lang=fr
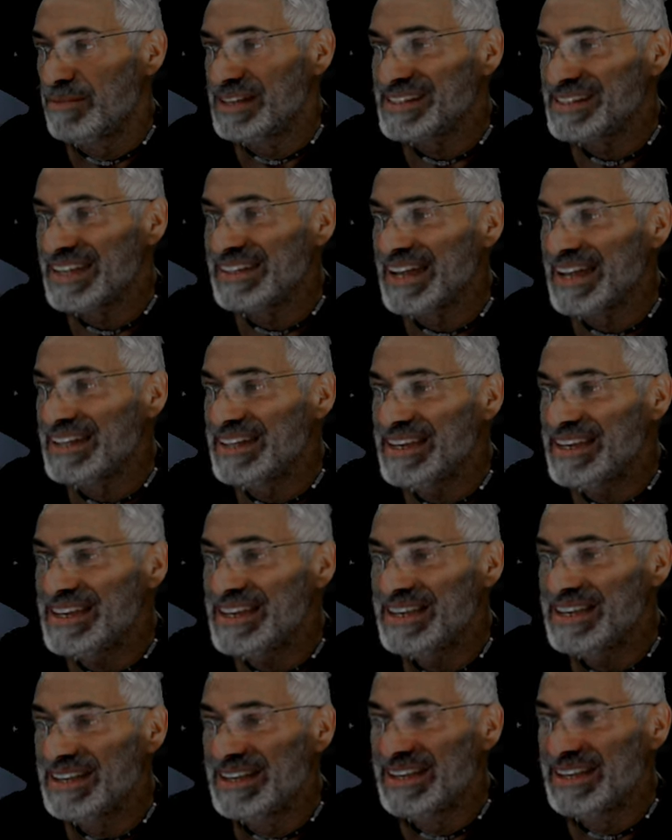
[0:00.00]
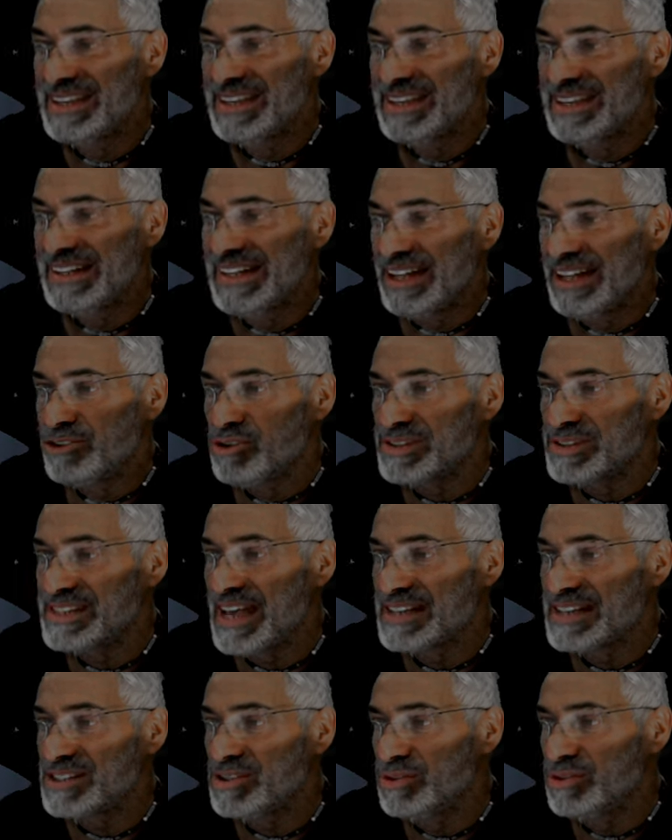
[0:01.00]
Mais cette année,
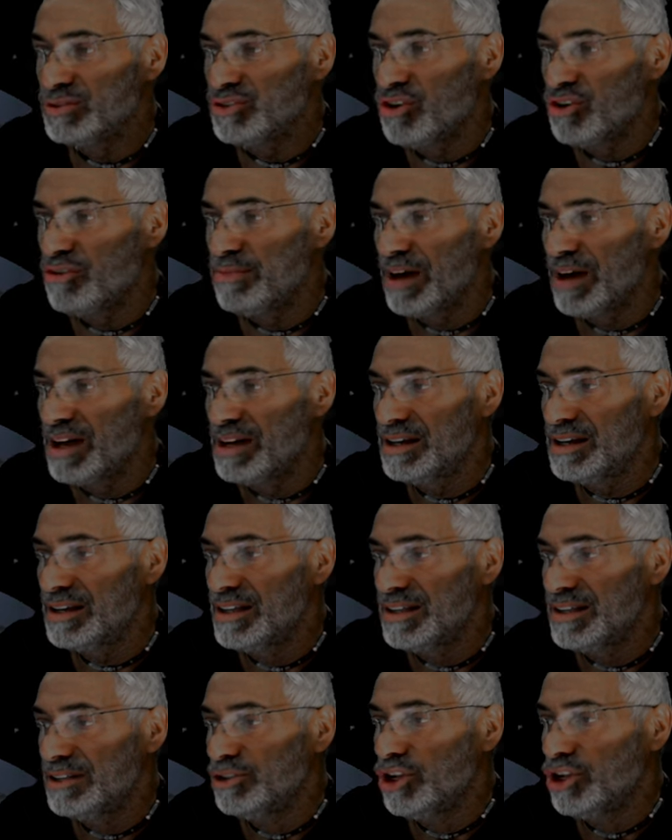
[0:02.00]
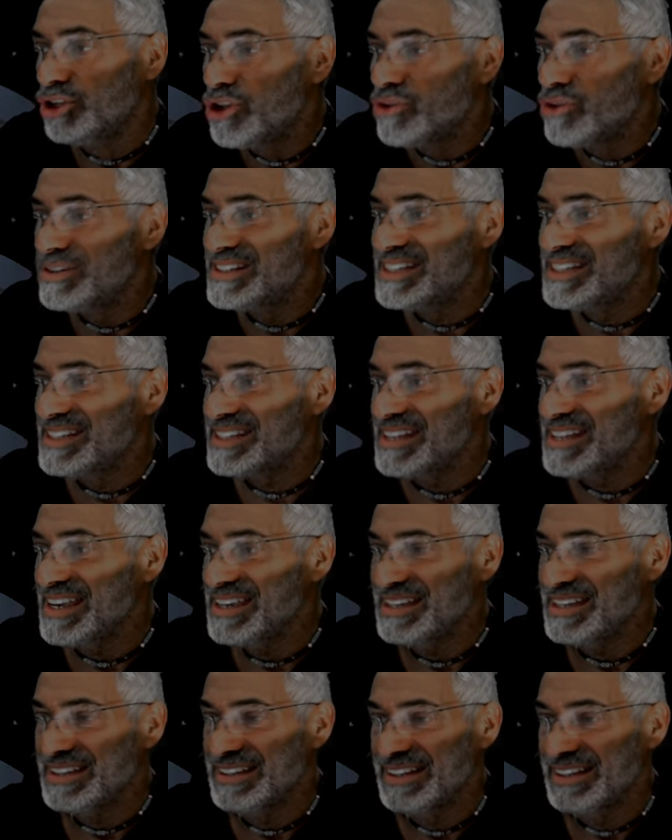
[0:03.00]
l'Annonciation tombera le lundi
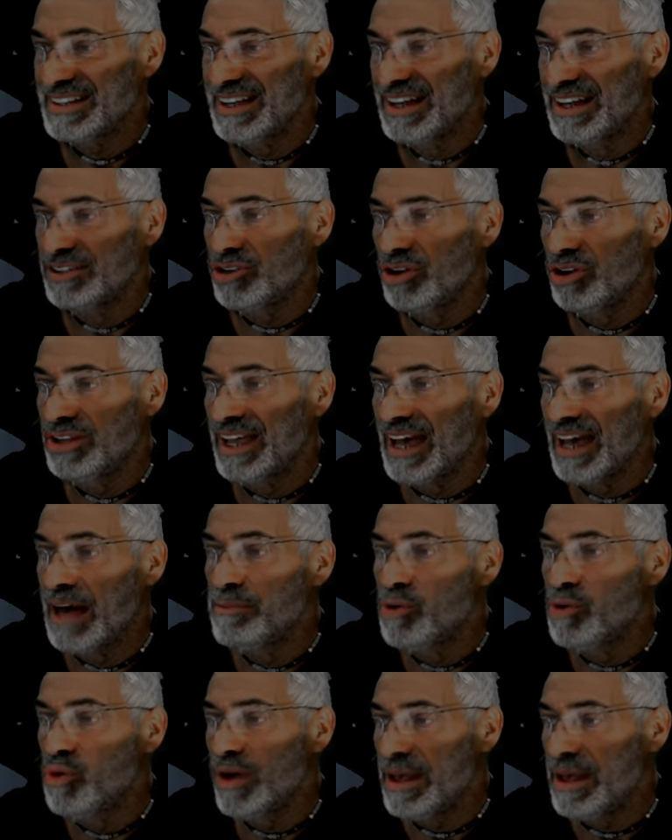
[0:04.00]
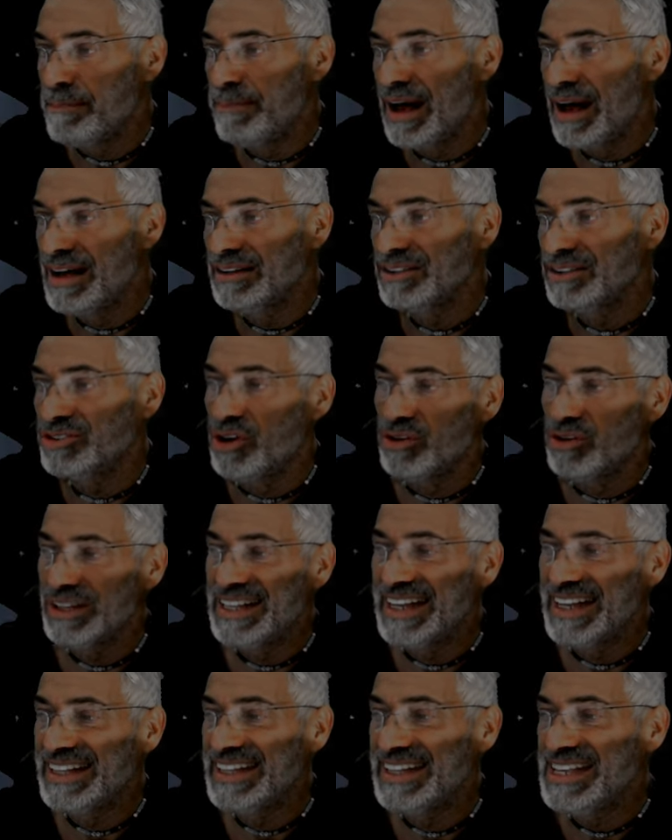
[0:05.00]
saint entre les rameaux et Pâques,
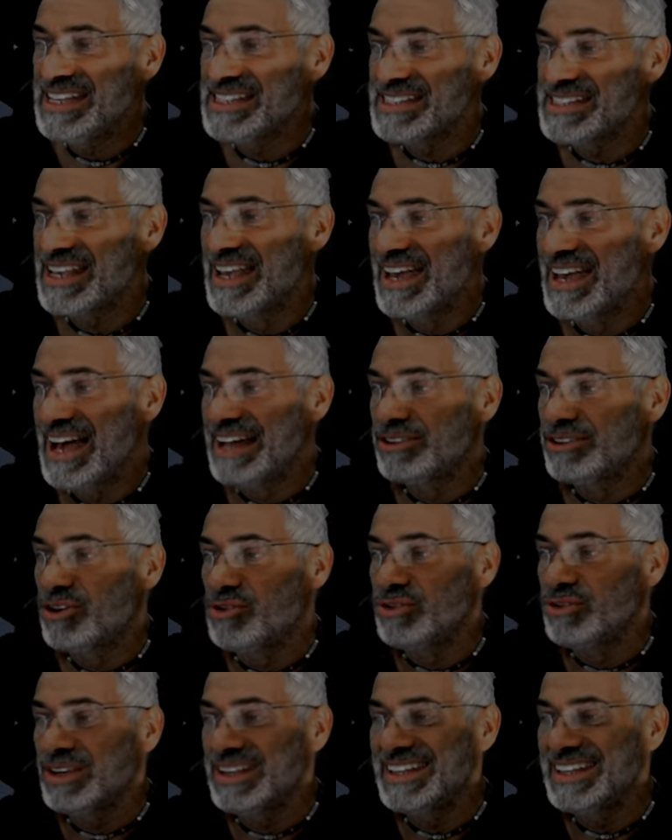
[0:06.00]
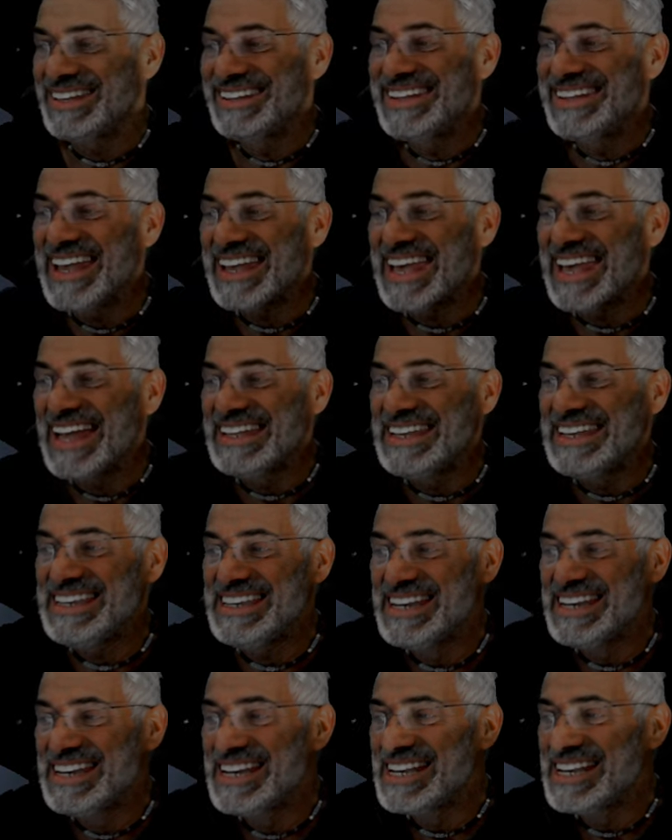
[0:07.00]
donc l'Église a donc
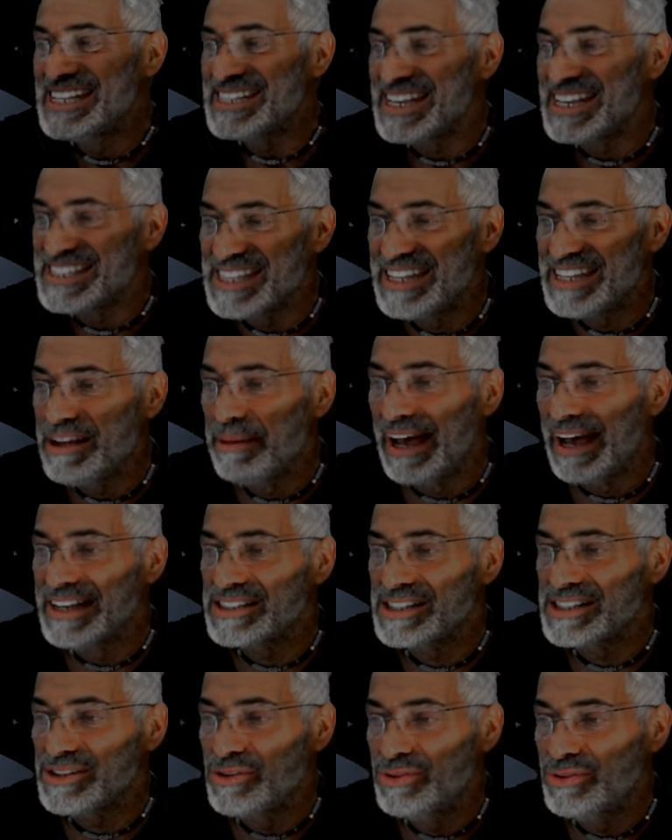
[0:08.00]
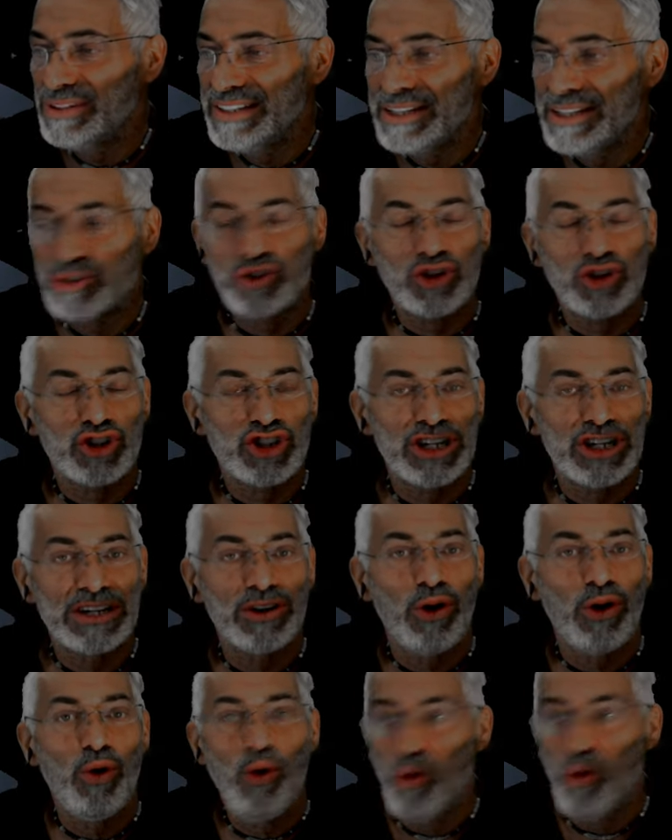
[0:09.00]
décalé sa célébration
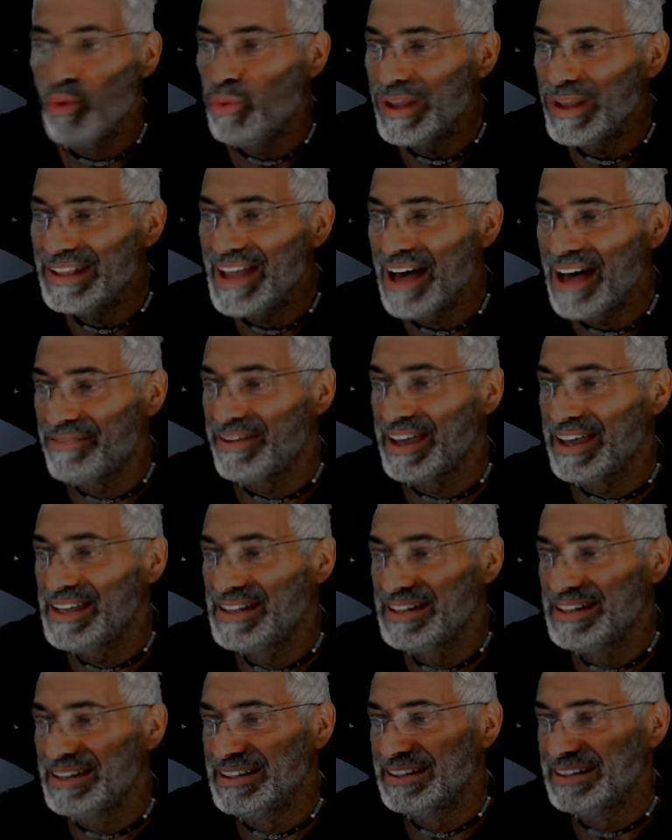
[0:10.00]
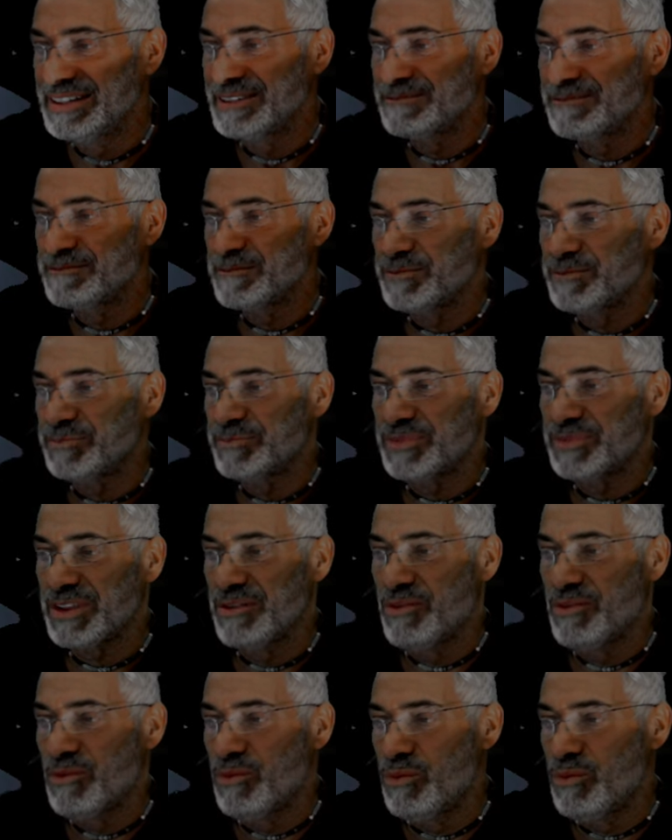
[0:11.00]
liturgique au 8 avril.
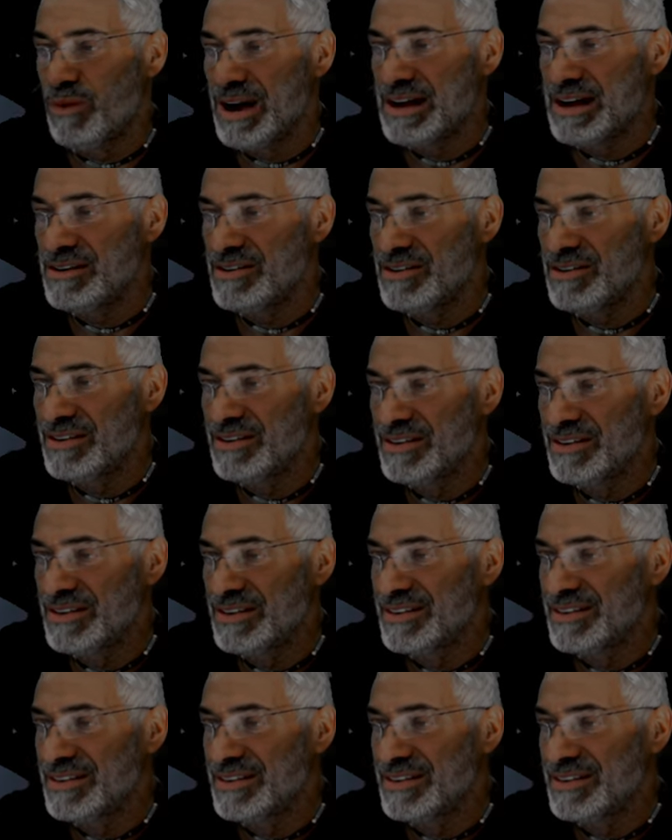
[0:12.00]
Wow!